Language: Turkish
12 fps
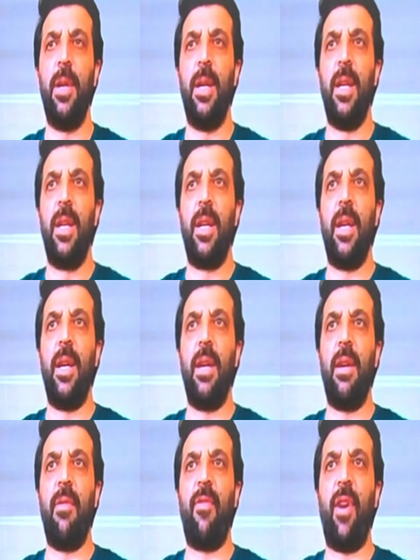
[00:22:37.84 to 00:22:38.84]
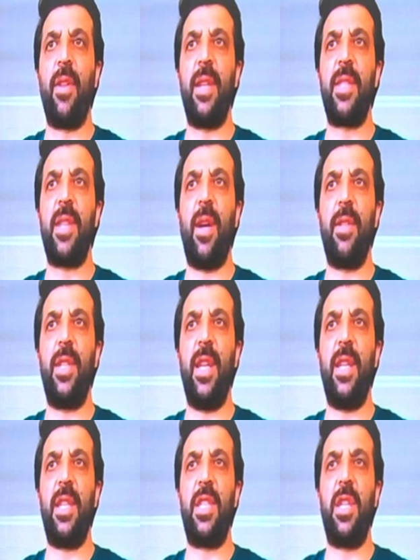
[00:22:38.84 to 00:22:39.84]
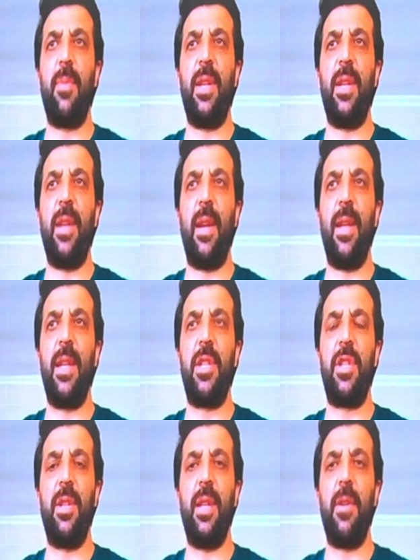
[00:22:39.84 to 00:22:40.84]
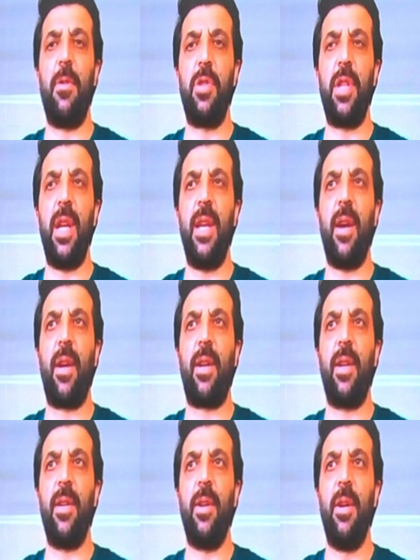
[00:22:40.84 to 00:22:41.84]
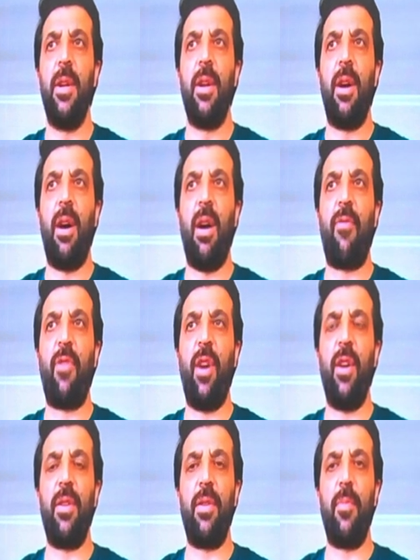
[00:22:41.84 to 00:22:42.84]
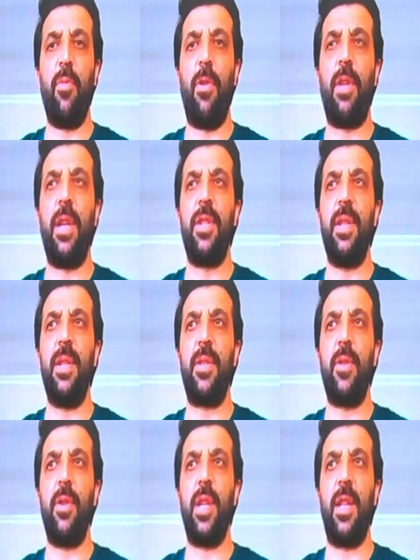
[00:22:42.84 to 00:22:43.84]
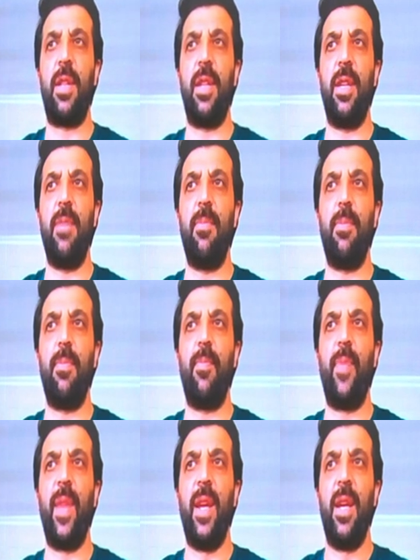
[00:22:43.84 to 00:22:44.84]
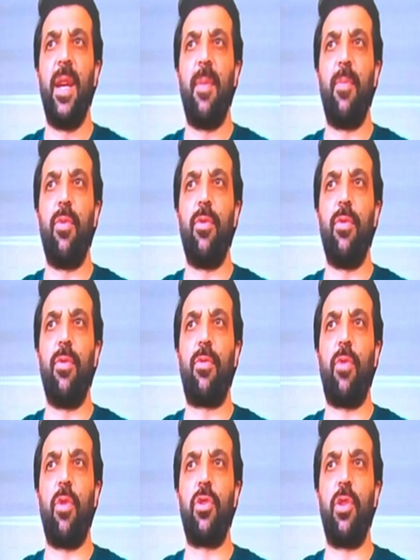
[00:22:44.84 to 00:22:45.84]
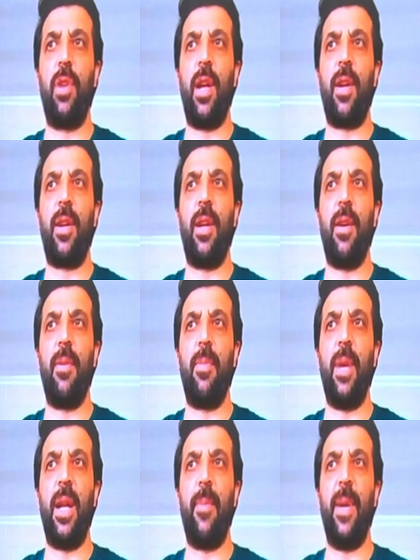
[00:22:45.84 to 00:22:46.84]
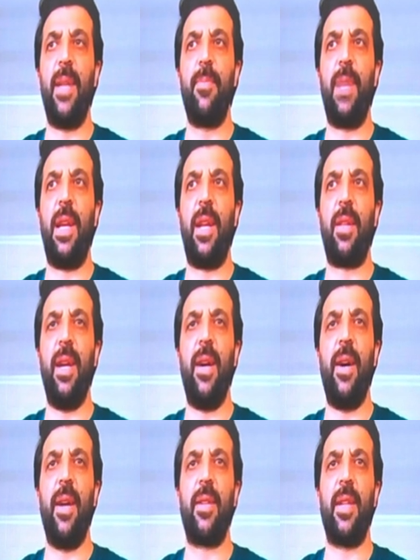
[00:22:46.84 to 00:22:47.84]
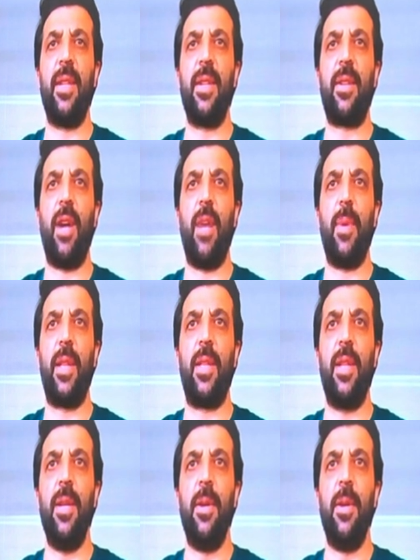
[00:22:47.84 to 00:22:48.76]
E, Van'da sadece 2000 yılı içinde yüze yakın Afgan mülteci söz ettiğim bu koşullarla beraber birlikte hayatını kaybetti.